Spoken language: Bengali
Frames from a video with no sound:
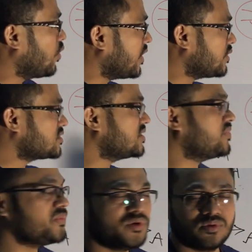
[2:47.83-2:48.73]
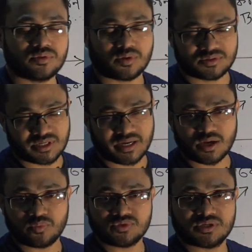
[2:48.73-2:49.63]
ও এ রশ্মি বিভিন্ন
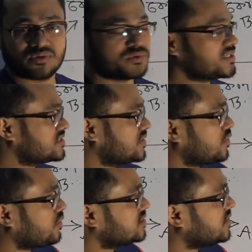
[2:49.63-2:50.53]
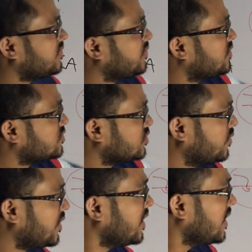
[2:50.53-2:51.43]
জায়গায় অবস্থান করতেছে তখন সে বিভিন্ন
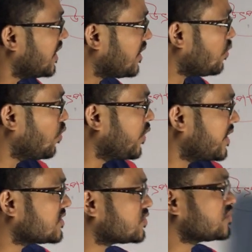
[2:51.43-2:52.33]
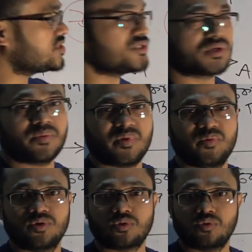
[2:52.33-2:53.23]
সময় এই ও এক্স রশ্মির সঙ্গে
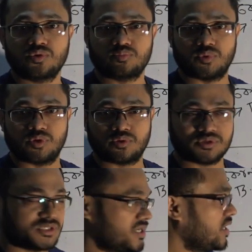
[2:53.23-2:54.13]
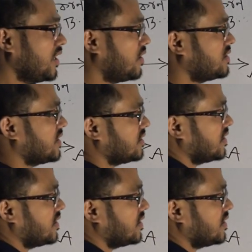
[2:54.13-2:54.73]
বিভিন্ন কোণ উৎপন্ন করছে অর্থাৎ